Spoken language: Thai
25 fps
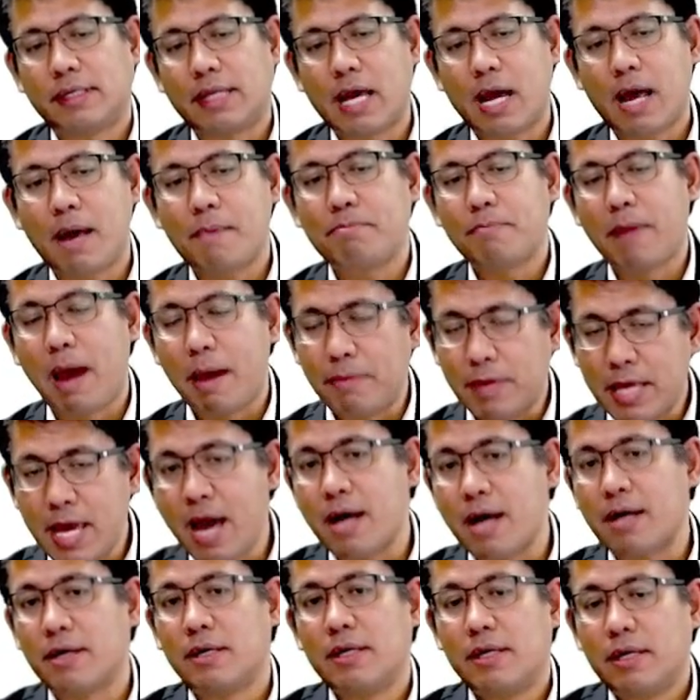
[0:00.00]
นะครับแบบ
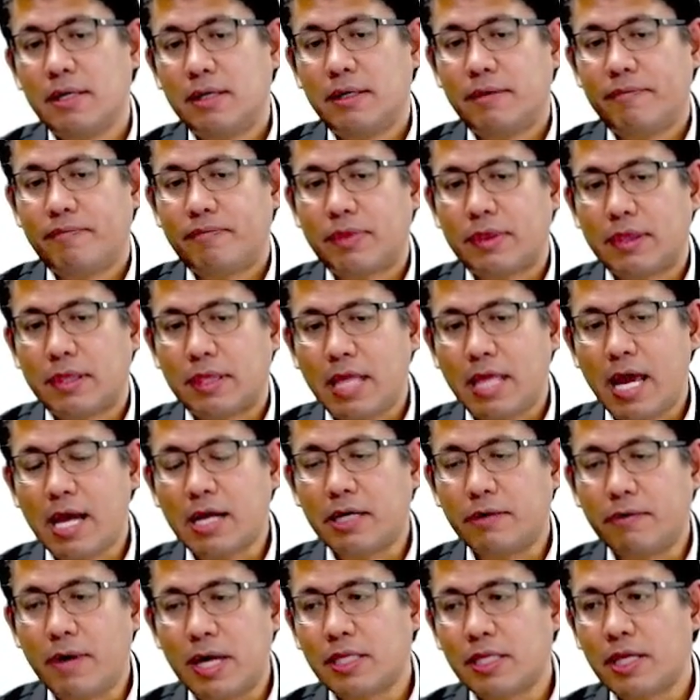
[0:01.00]
นี้ถ้า
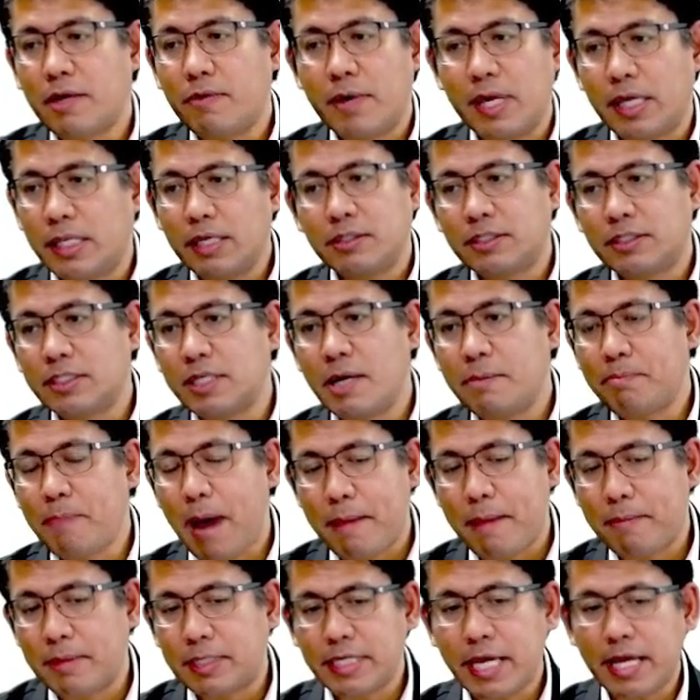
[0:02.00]
เกิดว่าทีวีที่ซื้อ
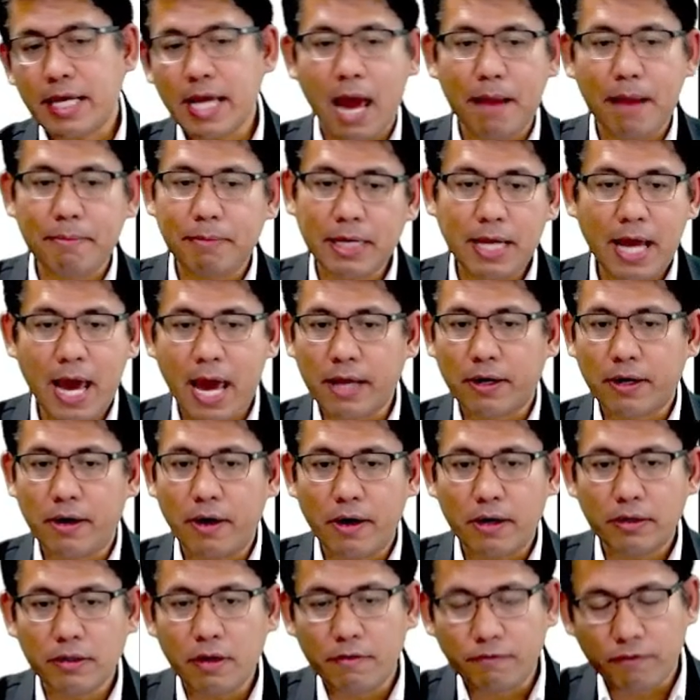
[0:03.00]
ไปมันใช้งานไม่ได้
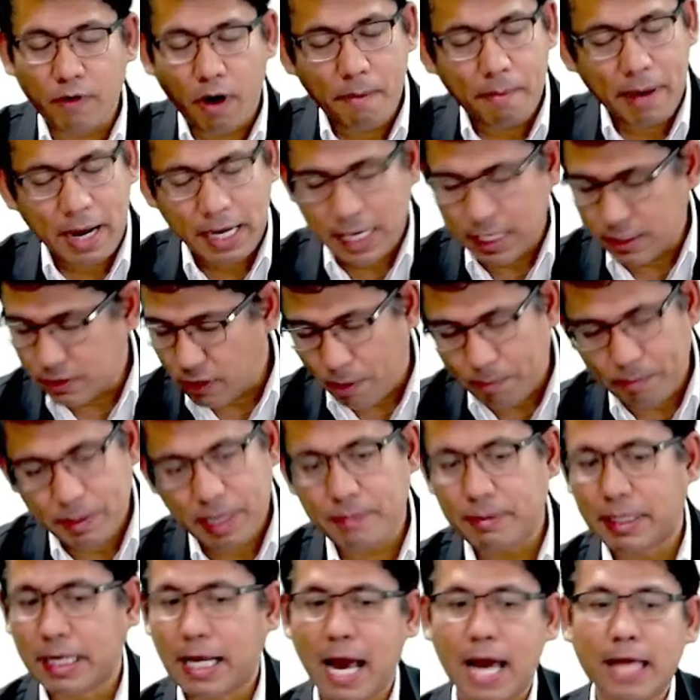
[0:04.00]
เขาก็ต้องฟ้องภายใน2
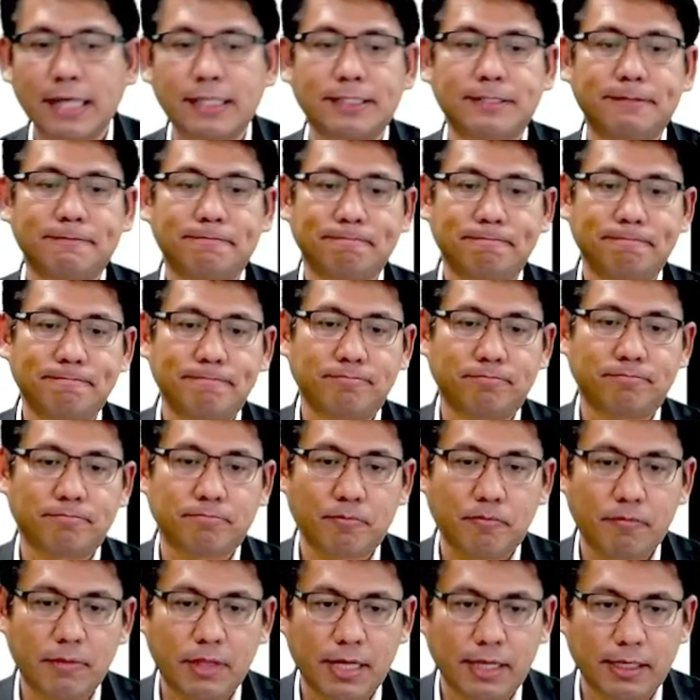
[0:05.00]
ปีเหมือนกัน
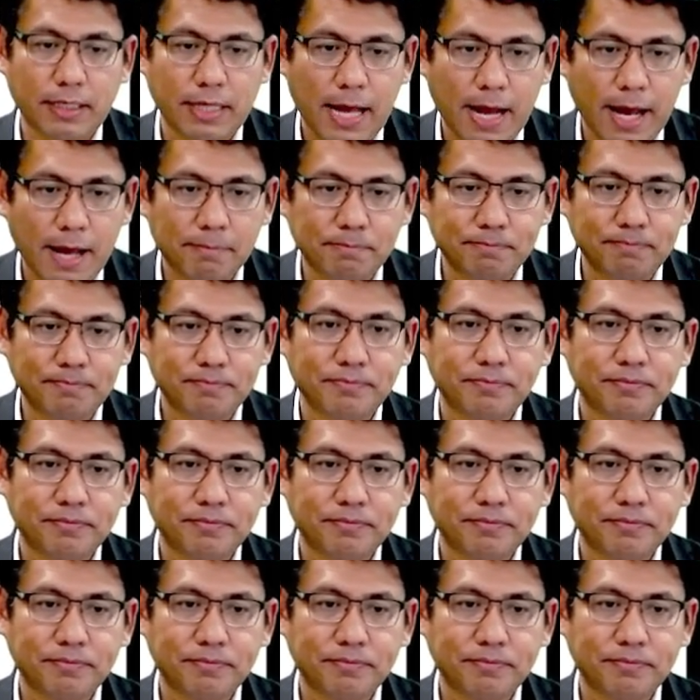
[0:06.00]
นะครับ